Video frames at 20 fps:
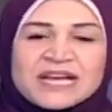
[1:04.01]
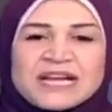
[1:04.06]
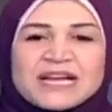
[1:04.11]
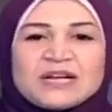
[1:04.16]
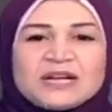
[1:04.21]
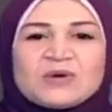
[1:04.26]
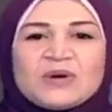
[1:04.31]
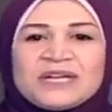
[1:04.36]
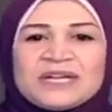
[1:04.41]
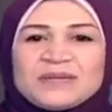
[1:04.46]

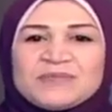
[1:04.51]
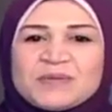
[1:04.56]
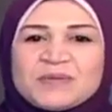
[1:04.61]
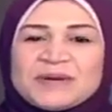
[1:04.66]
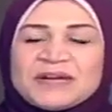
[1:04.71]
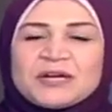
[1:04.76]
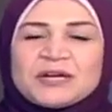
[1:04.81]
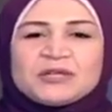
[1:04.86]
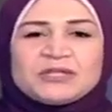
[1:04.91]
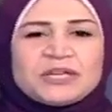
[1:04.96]
اللي هو احنا
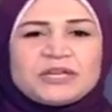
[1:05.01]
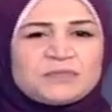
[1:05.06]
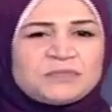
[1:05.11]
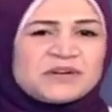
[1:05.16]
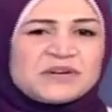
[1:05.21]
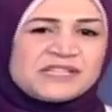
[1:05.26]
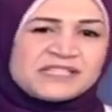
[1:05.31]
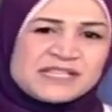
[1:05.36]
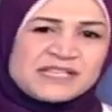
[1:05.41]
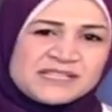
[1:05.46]
بنبقى ناخد
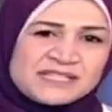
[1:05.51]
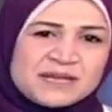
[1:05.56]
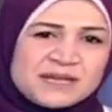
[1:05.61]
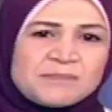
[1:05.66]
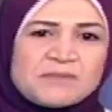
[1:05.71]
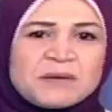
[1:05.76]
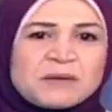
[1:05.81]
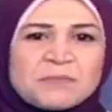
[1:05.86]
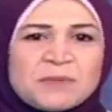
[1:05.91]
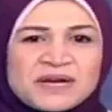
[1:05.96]
البريزنت
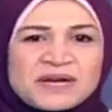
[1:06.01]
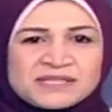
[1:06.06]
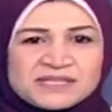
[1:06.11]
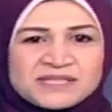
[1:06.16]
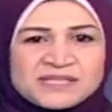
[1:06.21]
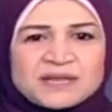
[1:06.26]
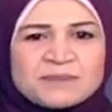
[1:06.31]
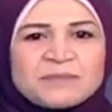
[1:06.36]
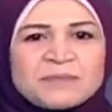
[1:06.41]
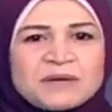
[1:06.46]
سمبل
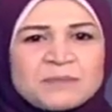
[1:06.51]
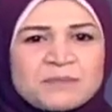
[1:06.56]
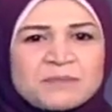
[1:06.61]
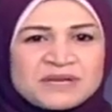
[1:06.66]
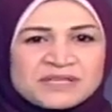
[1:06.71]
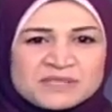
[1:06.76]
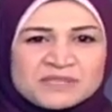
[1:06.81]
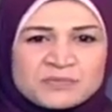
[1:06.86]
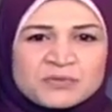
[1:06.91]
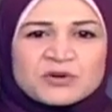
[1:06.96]
باست سمبل
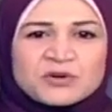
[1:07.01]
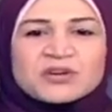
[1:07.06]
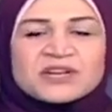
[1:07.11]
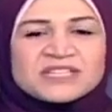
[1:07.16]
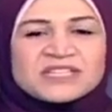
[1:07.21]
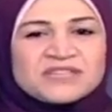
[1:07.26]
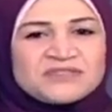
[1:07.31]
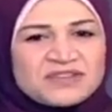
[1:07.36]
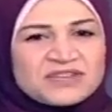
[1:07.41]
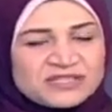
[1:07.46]
باست
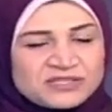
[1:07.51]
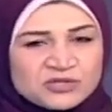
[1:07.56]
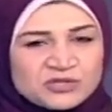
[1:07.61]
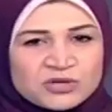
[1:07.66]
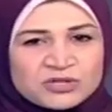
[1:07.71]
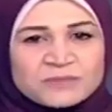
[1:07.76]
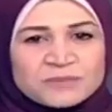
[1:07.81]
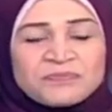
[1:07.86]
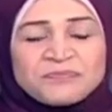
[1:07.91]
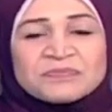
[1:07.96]
بروجريسيف اند سو